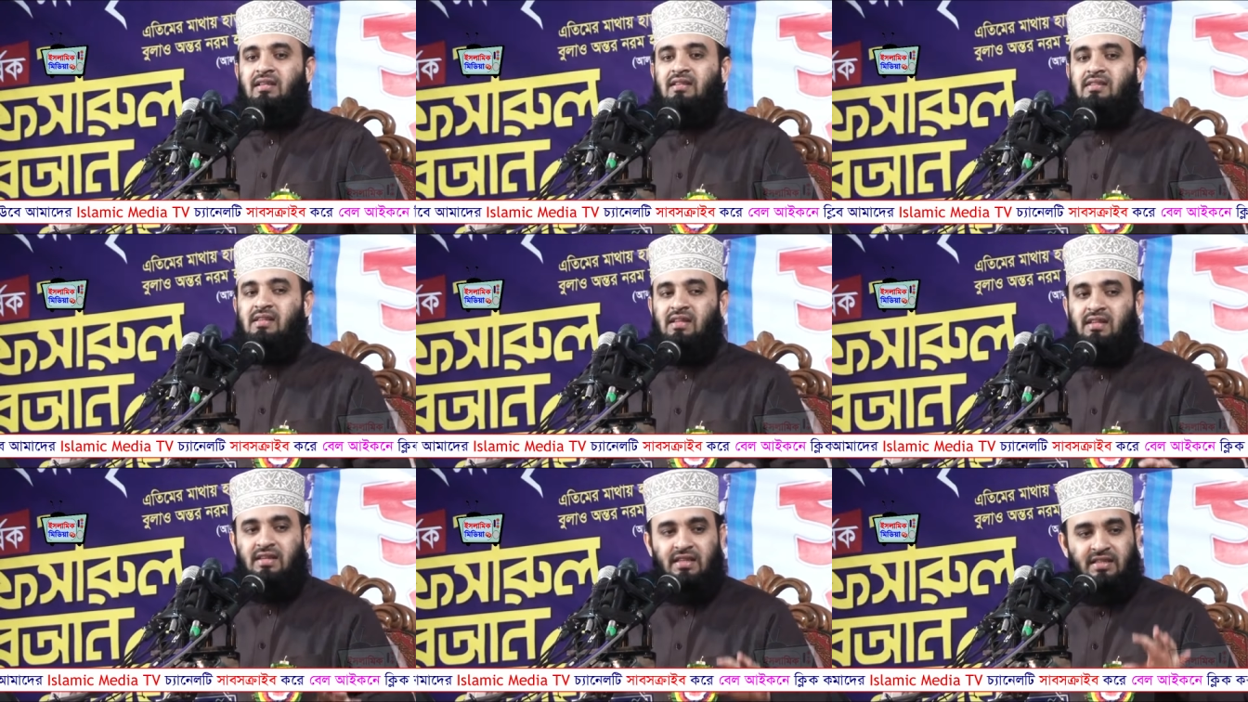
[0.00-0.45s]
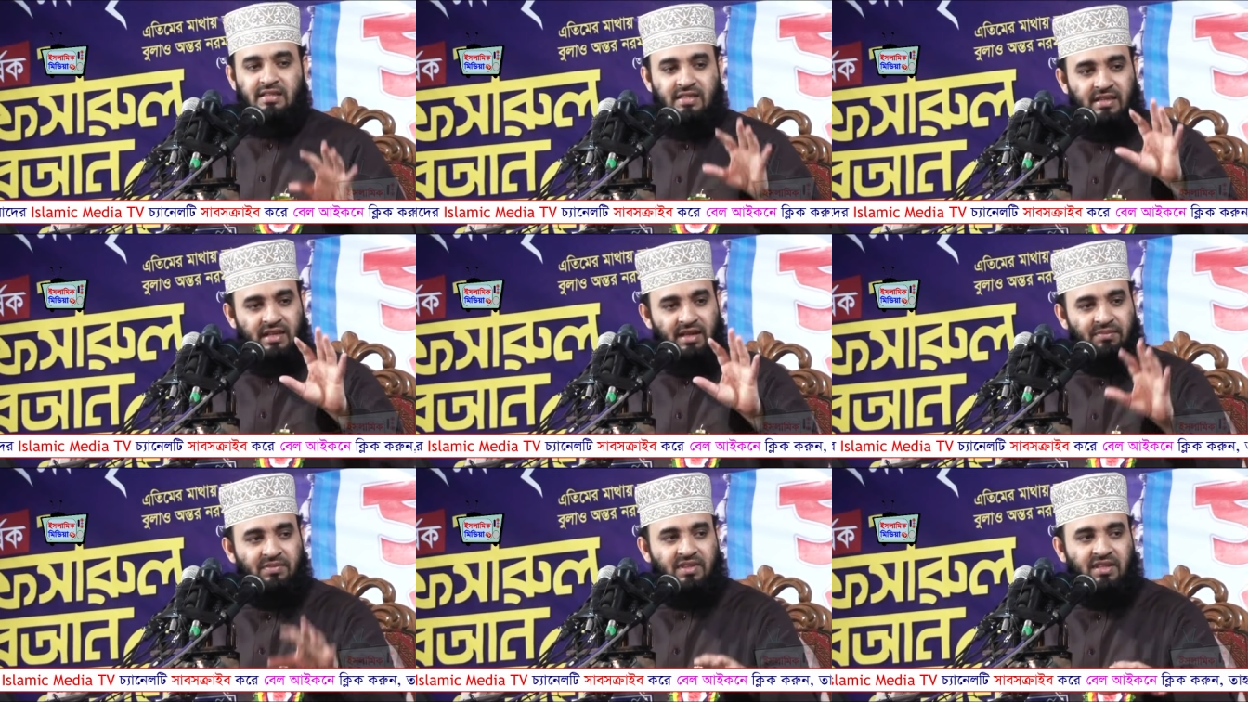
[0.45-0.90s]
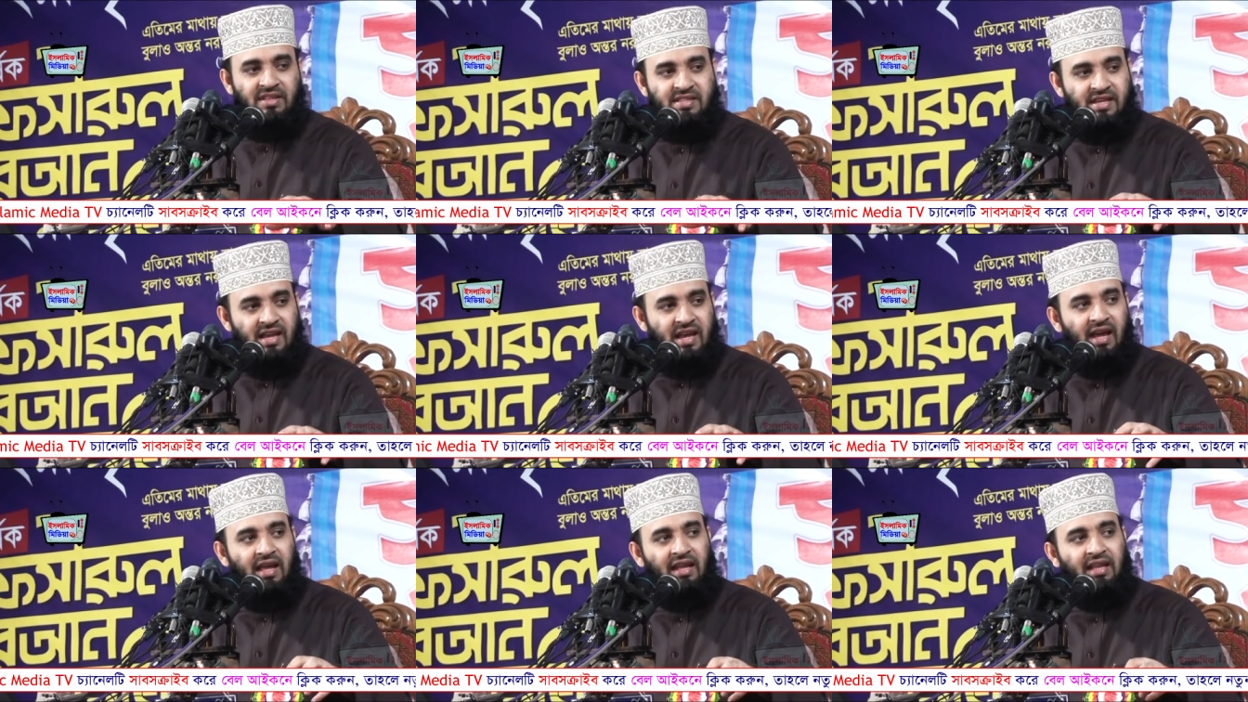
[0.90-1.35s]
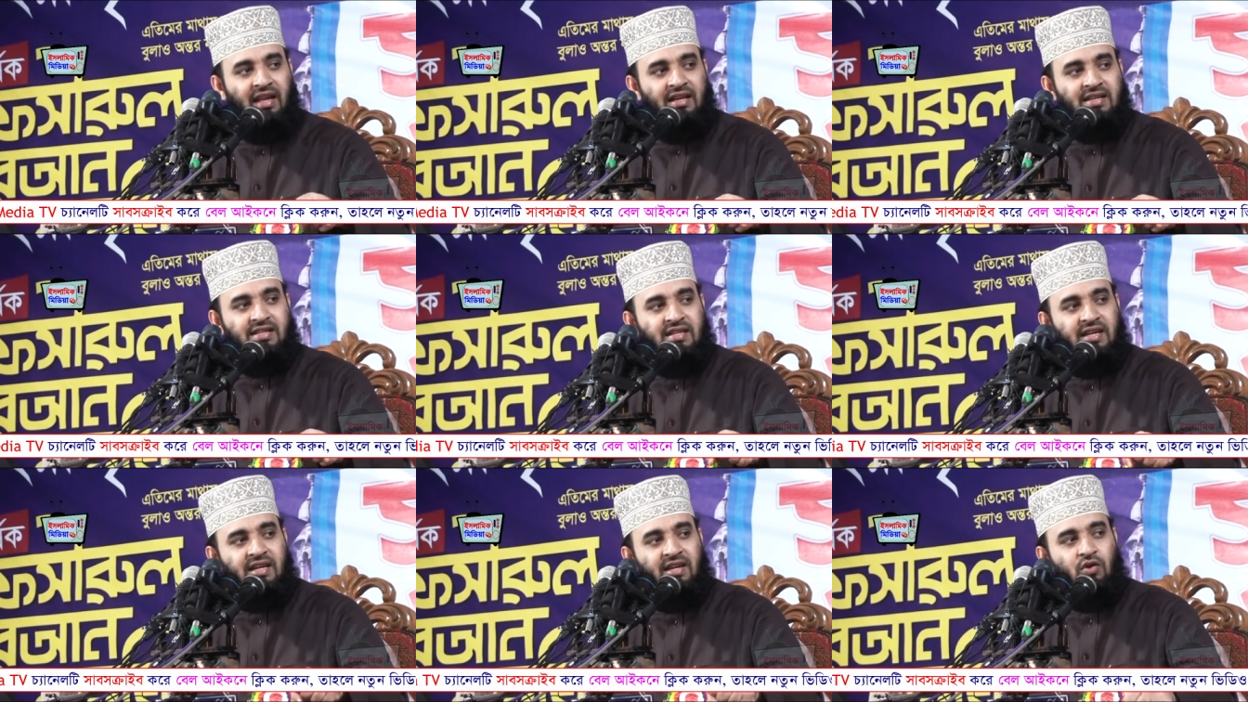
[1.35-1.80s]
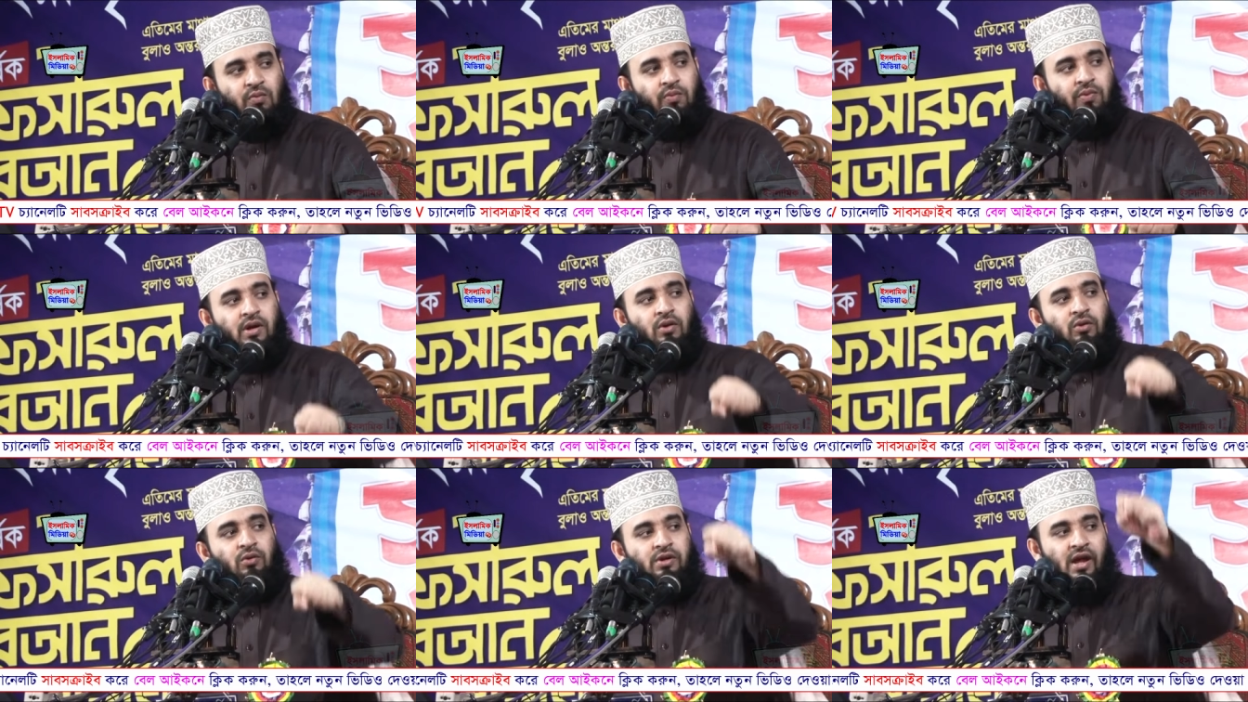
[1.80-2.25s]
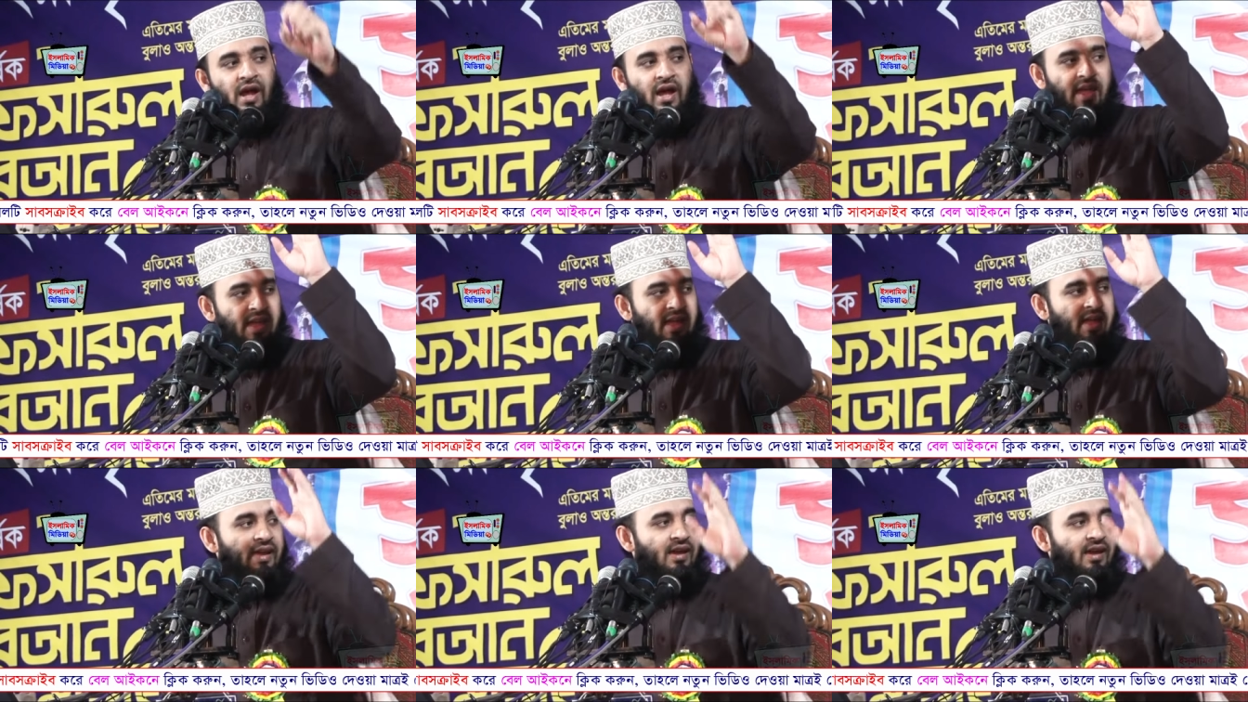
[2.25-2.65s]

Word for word: যে নিচে নামতে চায় আল্লাহ টেনে উপরে উঠায়